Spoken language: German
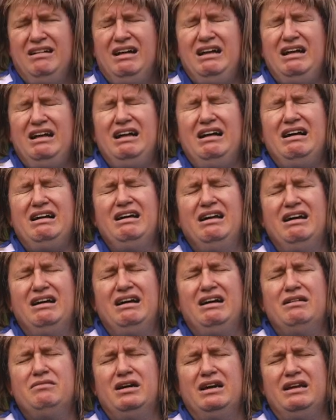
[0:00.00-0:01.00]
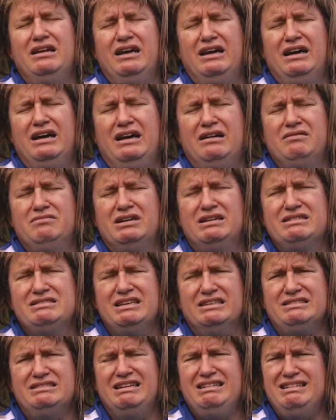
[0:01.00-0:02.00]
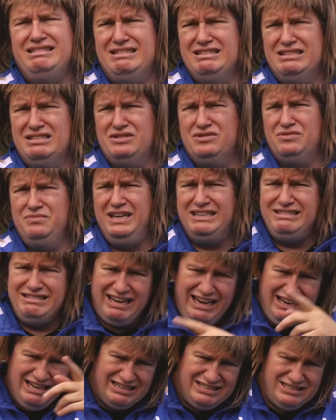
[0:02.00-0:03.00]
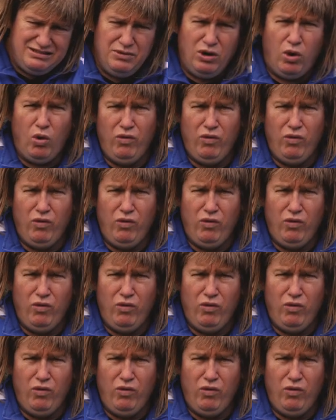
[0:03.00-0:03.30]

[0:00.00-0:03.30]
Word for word: Ach ja, mein Hermann, sagt er letztens zu mir, Trainer, ist ja mal